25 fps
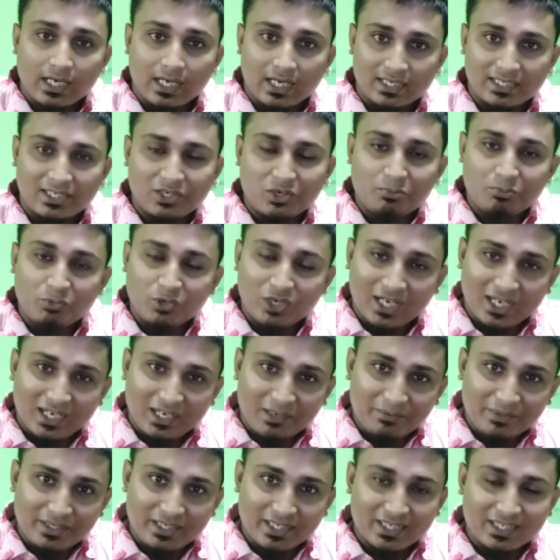আল্লাহ রব্বুল্লা
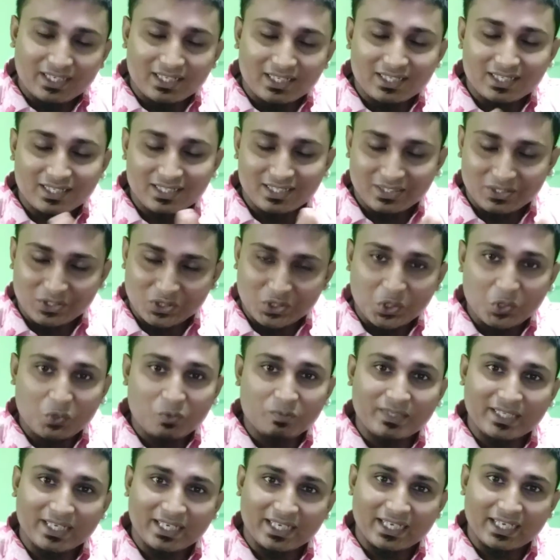আলমিনের তরফ
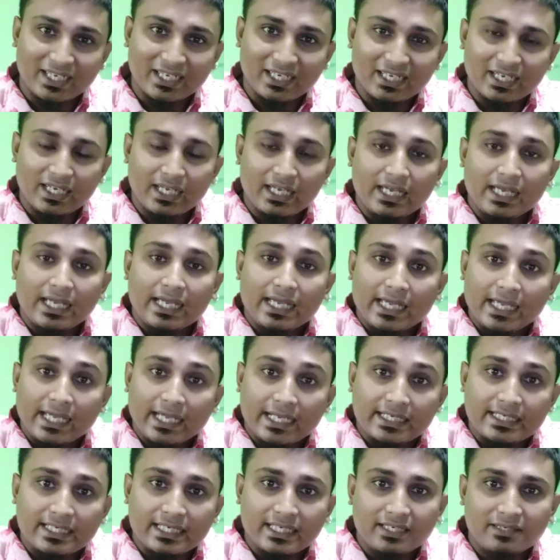থেকে
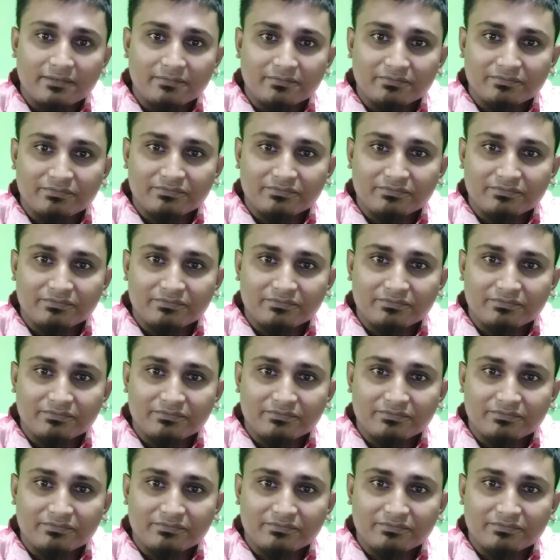একটি